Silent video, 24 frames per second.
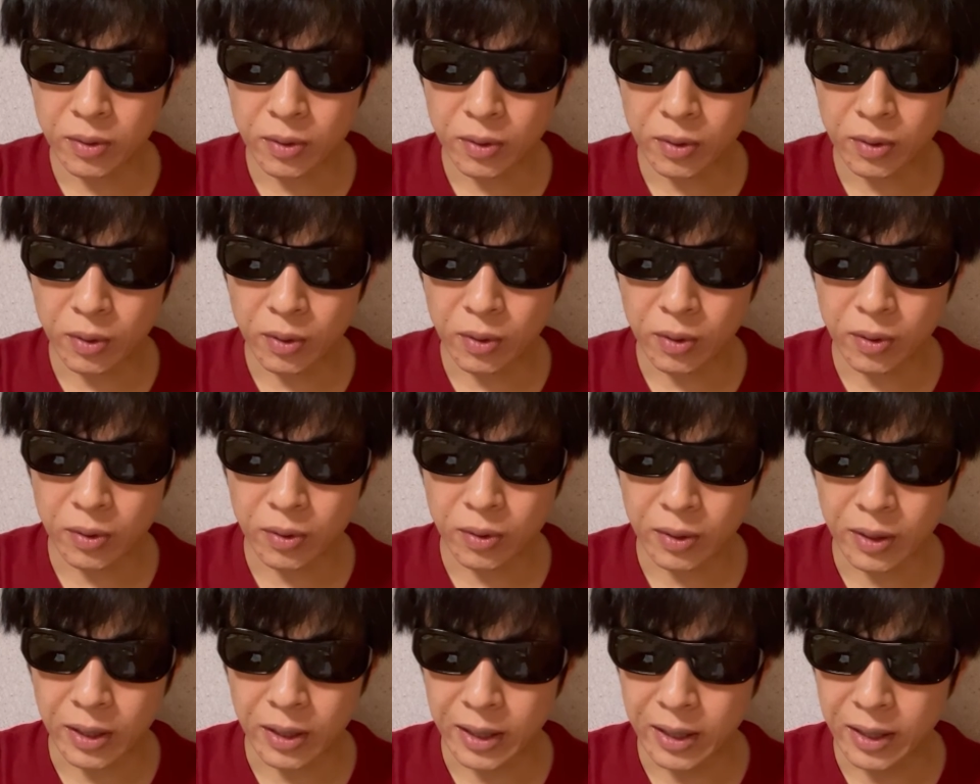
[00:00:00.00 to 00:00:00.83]
との、
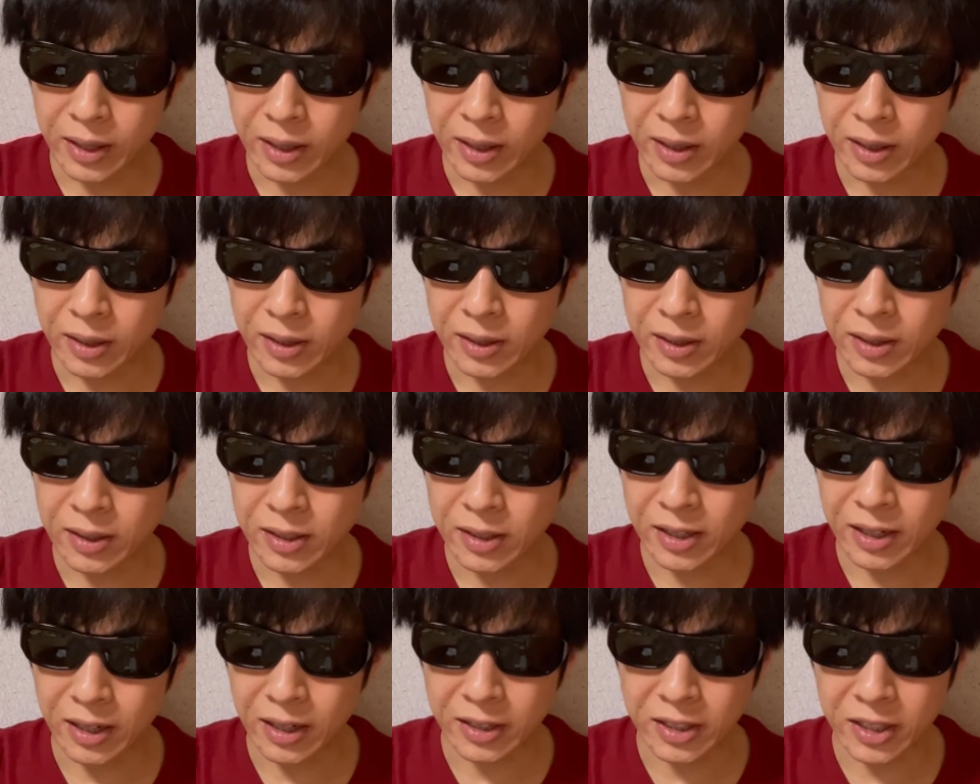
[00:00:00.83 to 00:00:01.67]
えー、
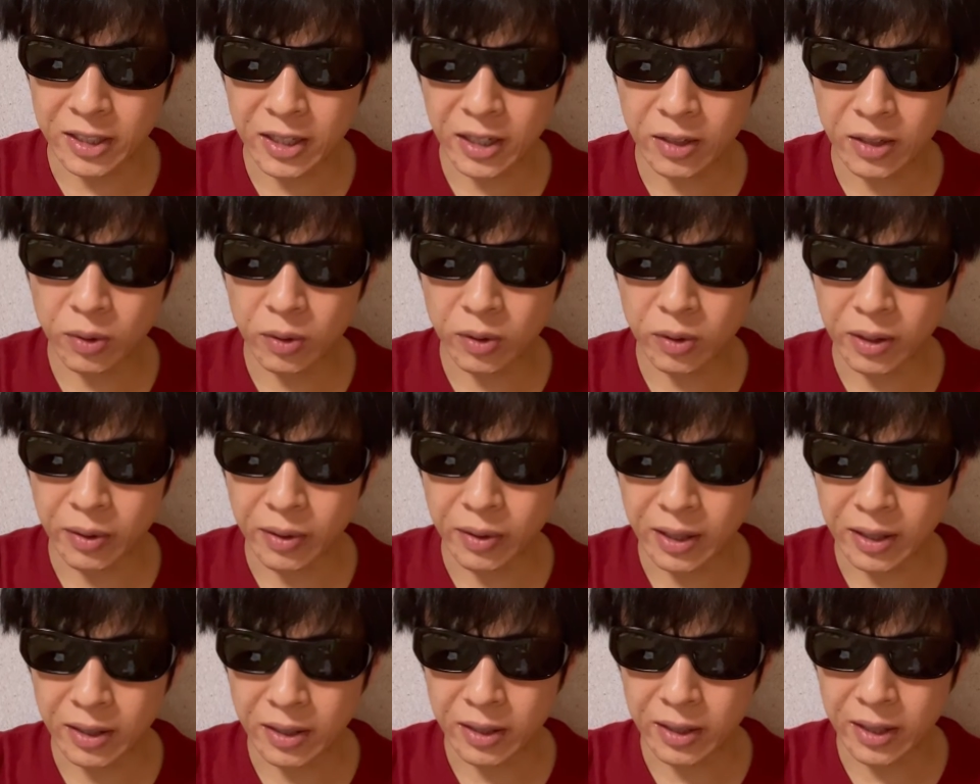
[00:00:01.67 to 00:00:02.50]
実ははちじかんということが分
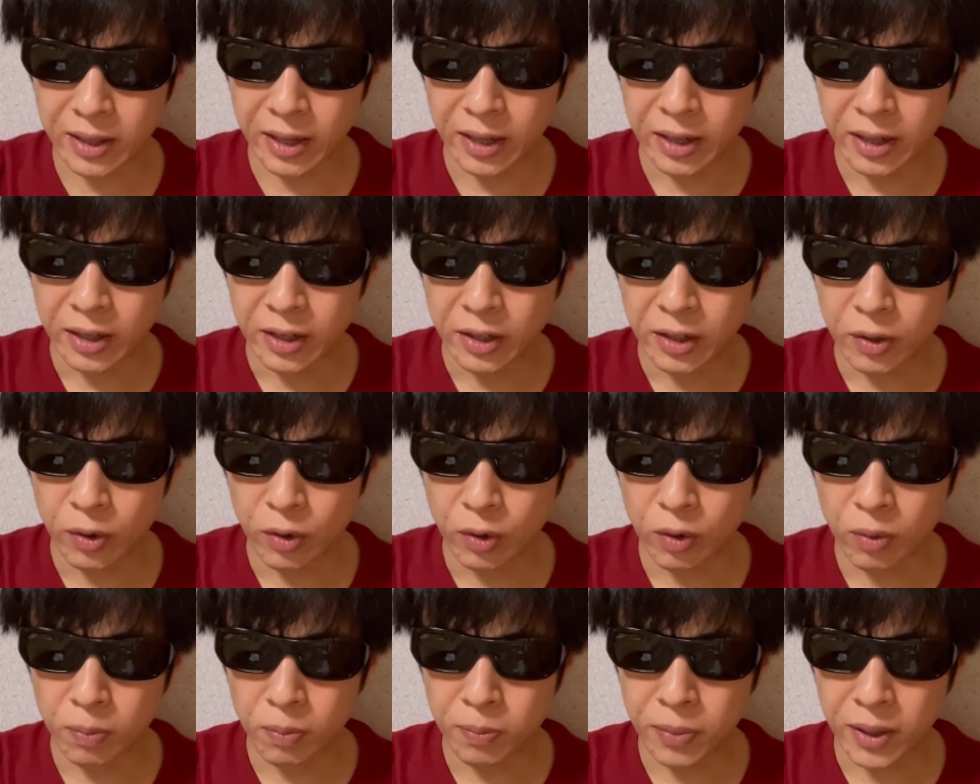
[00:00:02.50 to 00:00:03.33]
かって、
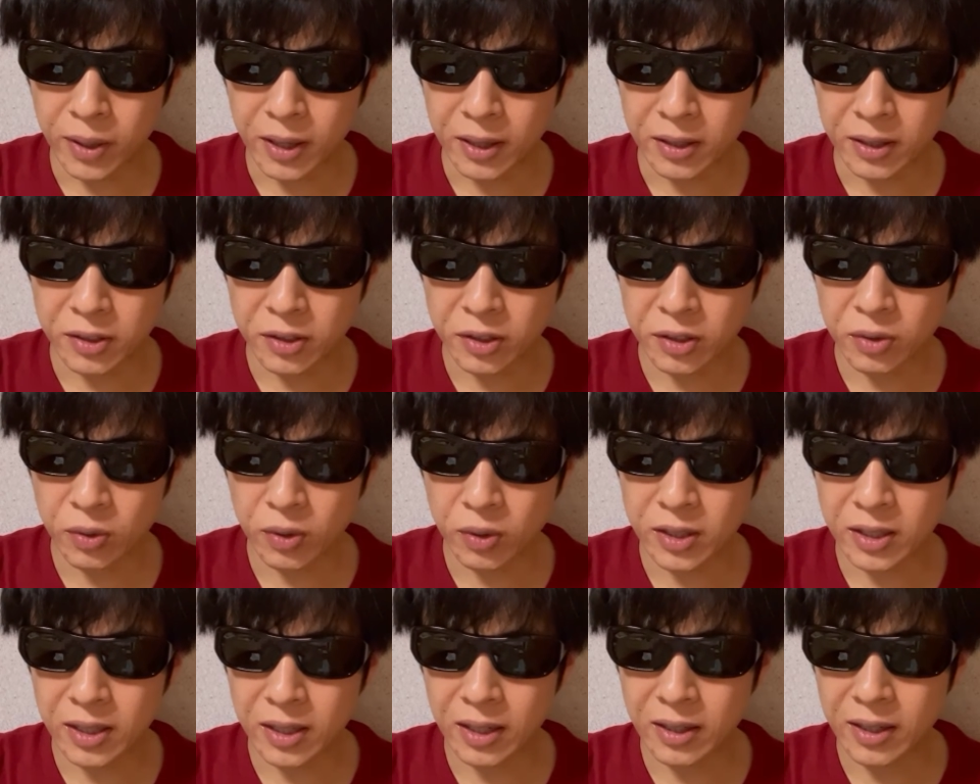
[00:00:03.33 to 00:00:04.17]
ヨーロッパ中央
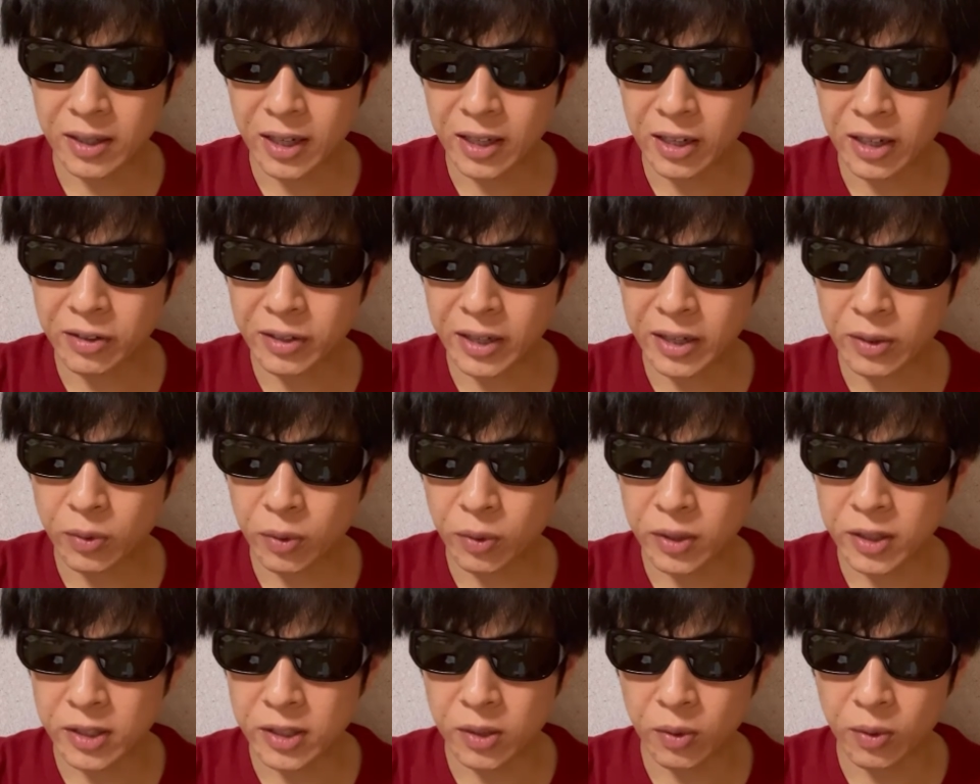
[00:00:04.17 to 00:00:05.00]
時間帯なので、
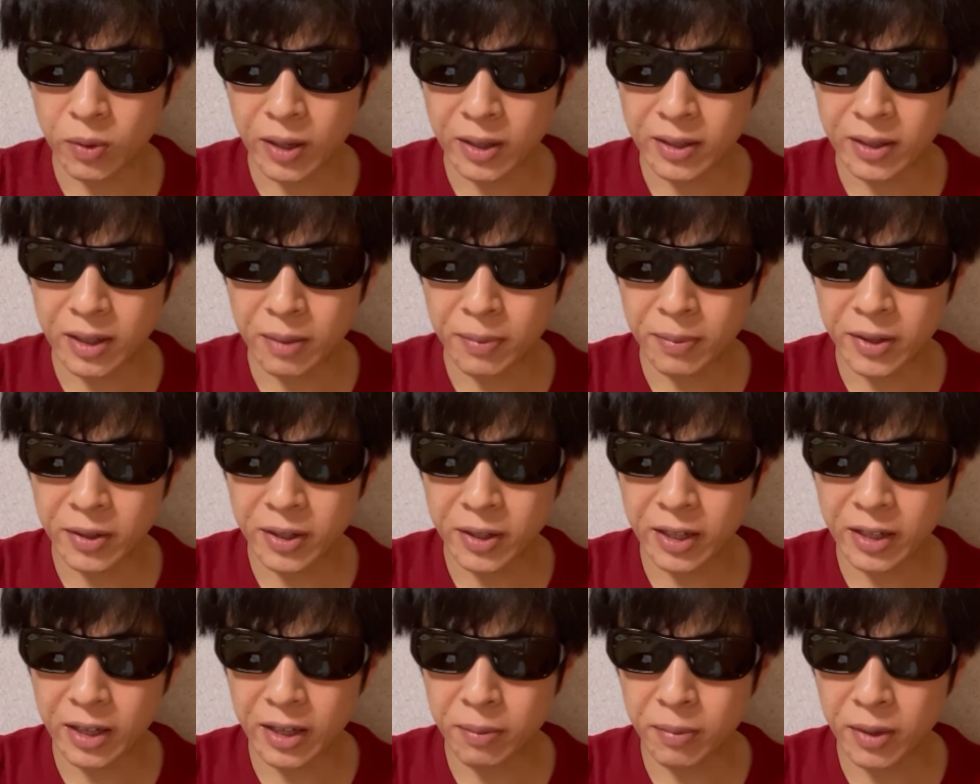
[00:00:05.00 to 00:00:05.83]
ドイツ、オランダ、
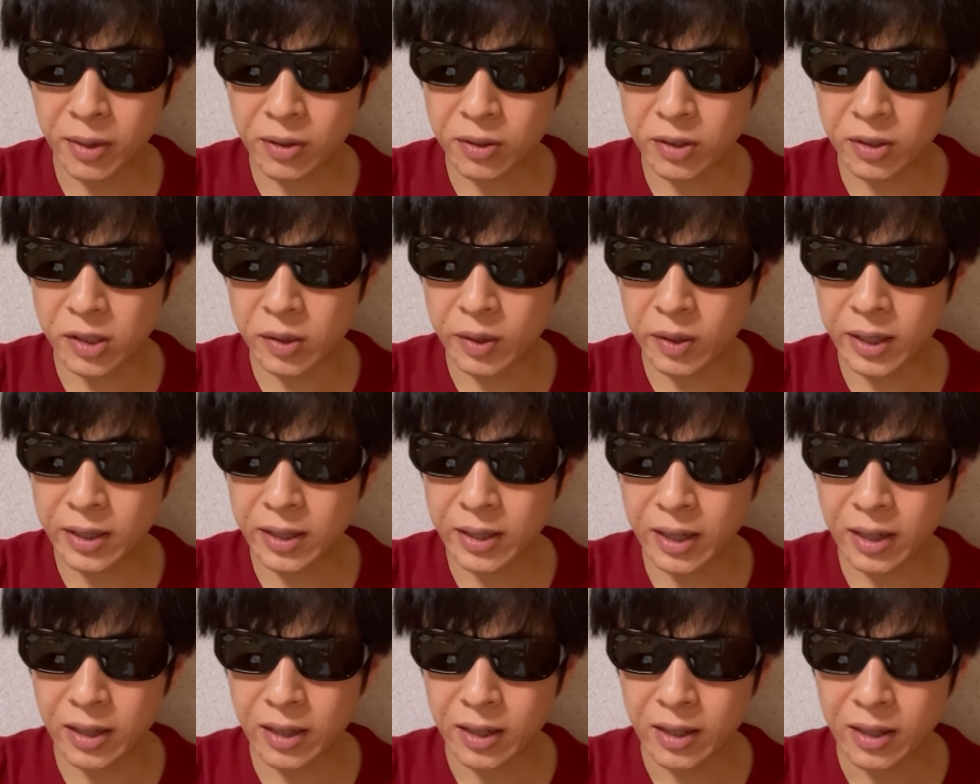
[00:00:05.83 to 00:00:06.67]
ベルギー、デンマーク、
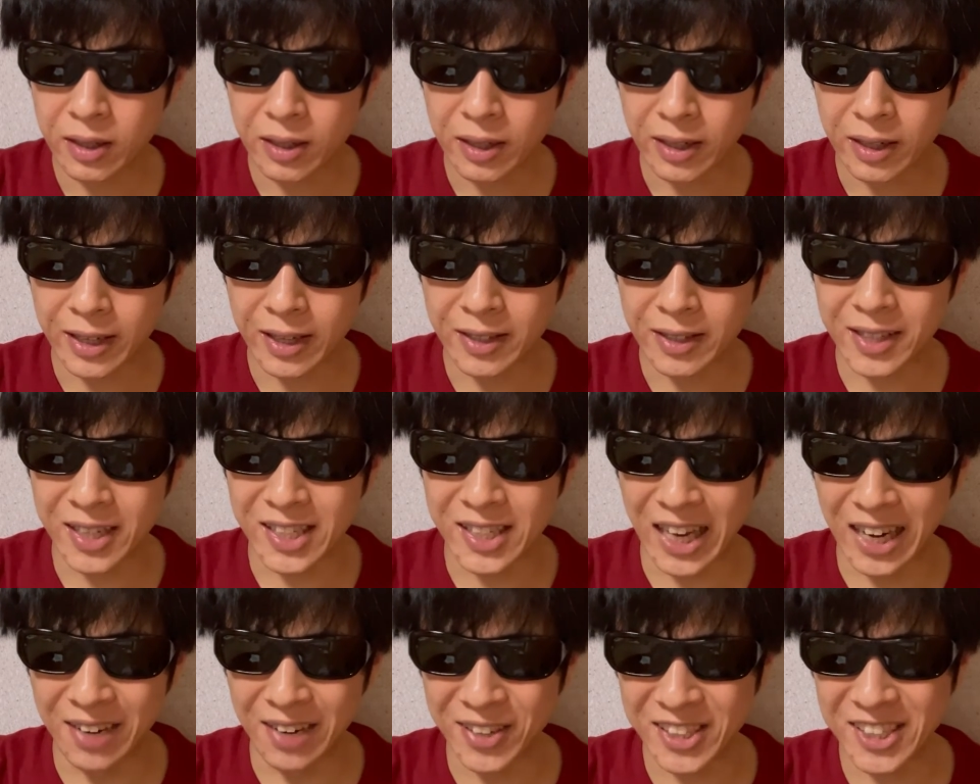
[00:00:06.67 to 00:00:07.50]
スウェーデンが限定
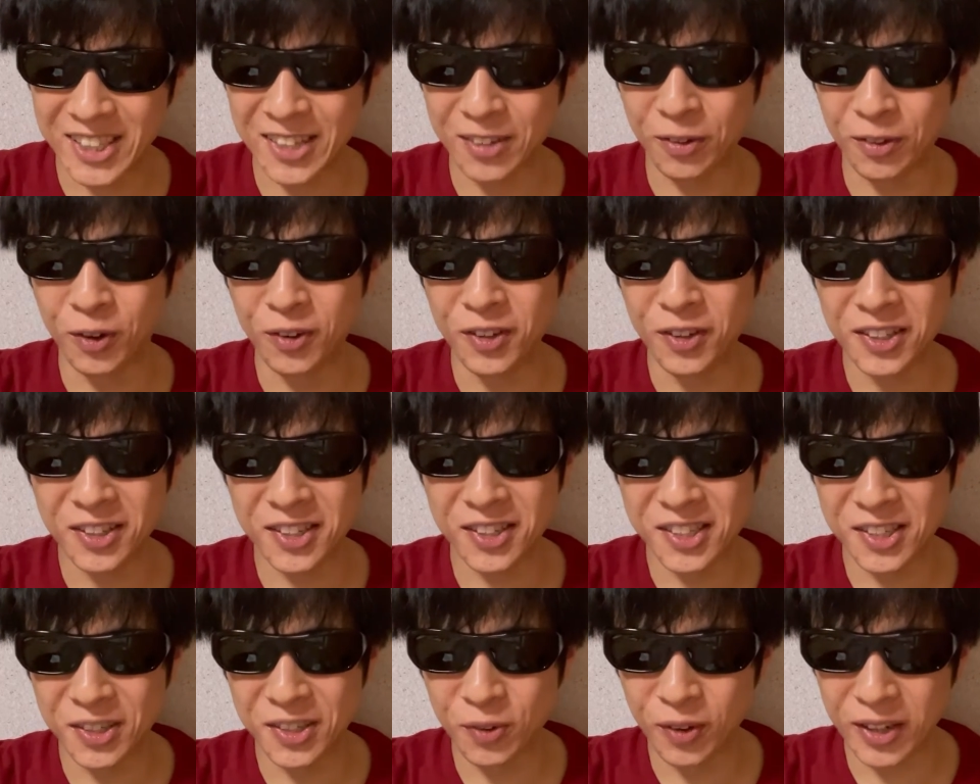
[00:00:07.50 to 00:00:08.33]
されます。この人
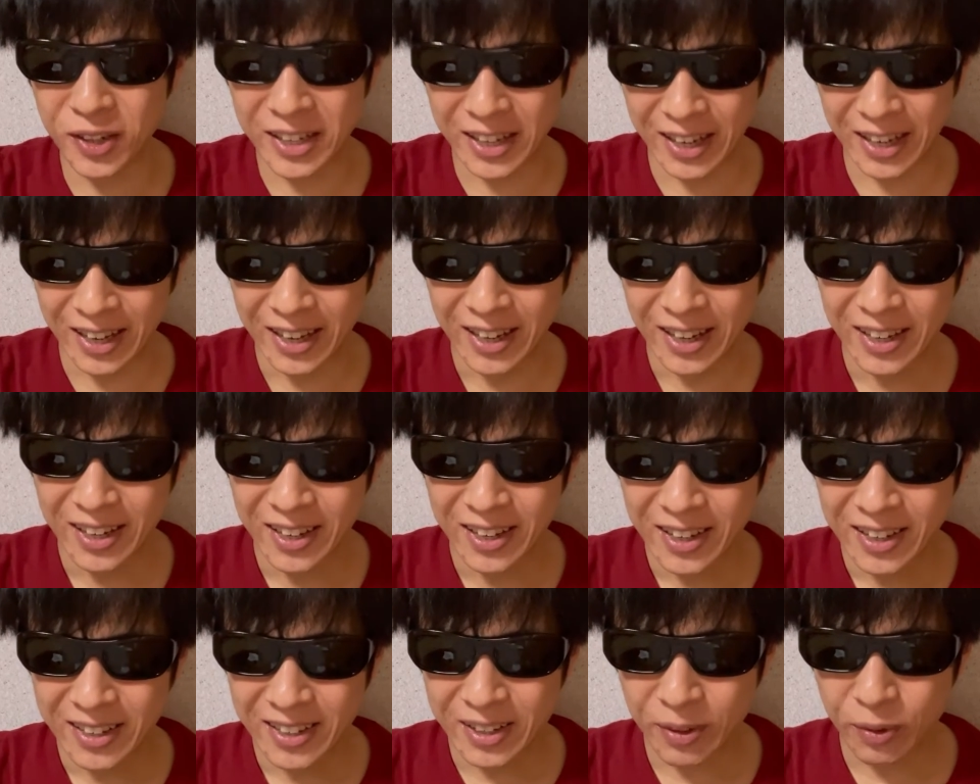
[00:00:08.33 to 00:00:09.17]
すごいね。
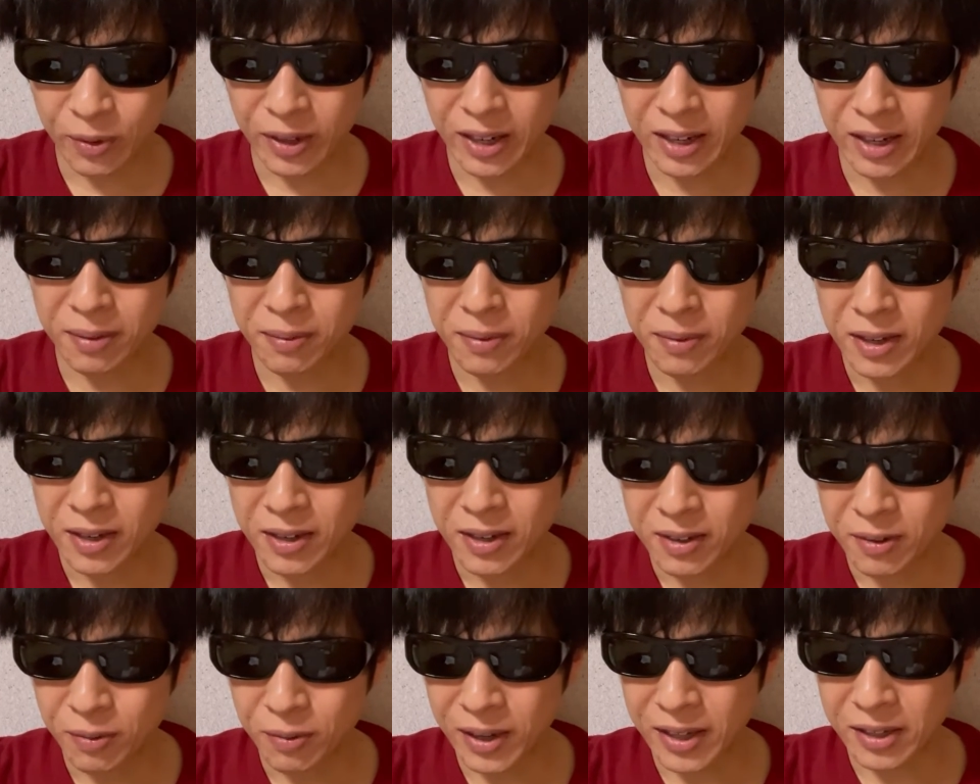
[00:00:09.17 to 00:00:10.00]
で、俺
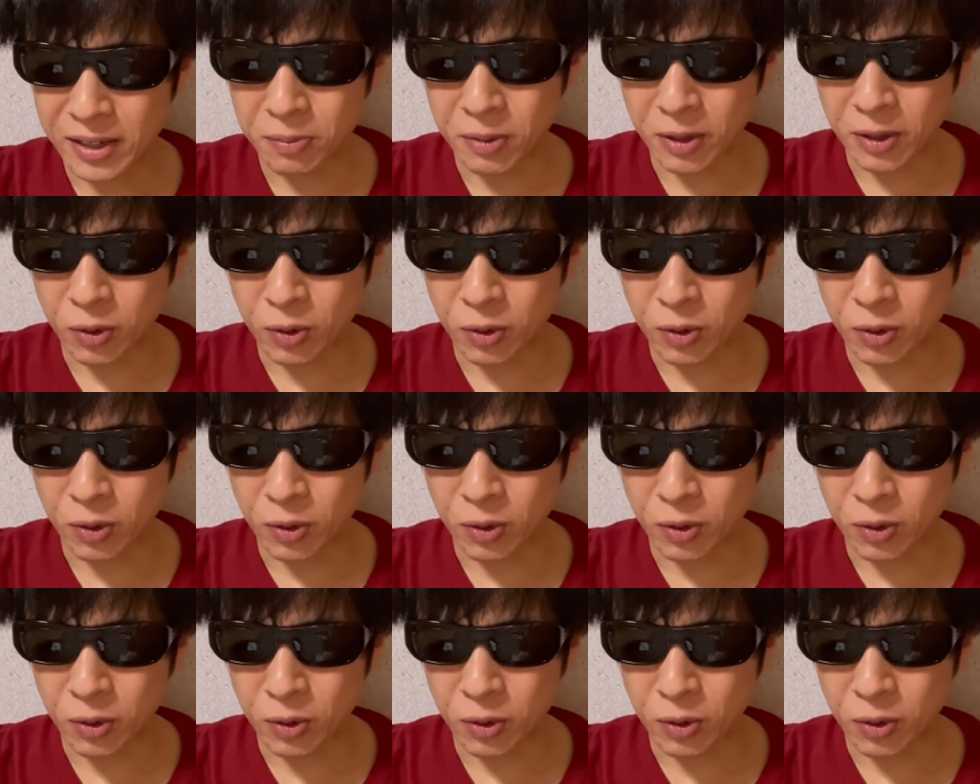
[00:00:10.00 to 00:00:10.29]
は、まあ、